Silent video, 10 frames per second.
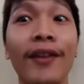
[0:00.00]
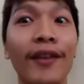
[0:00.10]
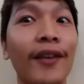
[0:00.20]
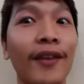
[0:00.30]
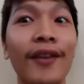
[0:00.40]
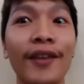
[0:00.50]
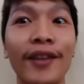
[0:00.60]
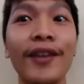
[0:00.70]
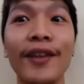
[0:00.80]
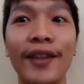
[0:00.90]
terus
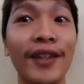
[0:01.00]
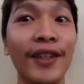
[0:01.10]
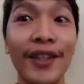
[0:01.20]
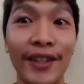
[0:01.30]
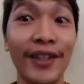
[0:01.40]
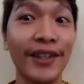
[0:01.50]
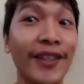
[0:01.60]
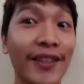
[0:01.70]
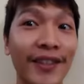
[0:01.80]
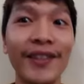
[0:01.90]
ayo kita lihat
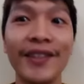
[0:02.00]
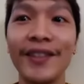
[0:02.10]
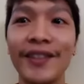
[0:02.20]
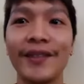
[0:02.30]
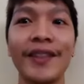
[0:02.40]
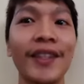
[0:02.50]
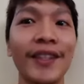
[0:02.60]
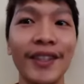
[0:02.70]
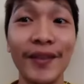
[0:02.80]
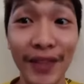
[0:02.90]
latihannya tadi aku
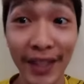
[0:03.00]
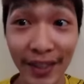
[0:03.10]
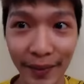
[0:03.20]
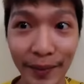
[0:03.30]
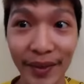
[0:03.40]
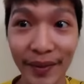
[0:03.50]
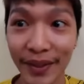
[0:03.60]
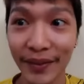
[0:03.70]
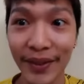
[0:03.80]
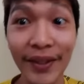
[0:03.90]
sudah bilang tapi belum
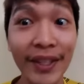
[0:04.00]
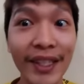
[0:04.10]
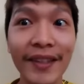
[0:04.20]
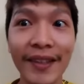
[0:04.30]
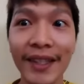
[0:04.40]
ada videonya